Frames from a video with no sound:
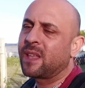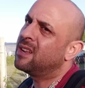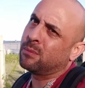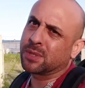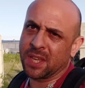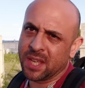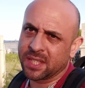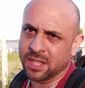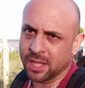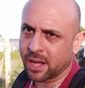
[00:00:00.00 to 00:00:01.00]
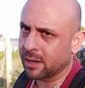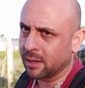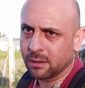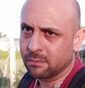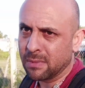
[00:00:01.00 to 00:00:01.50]
y lo vamos a descender
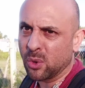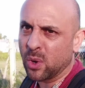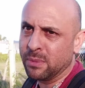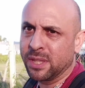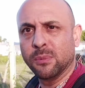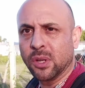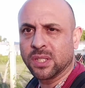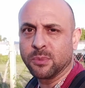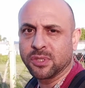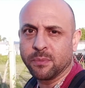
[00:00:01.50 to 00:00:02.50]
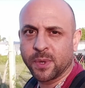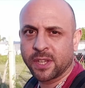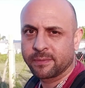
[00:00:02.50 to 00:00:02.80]
manualmente como lo hacemos siempre.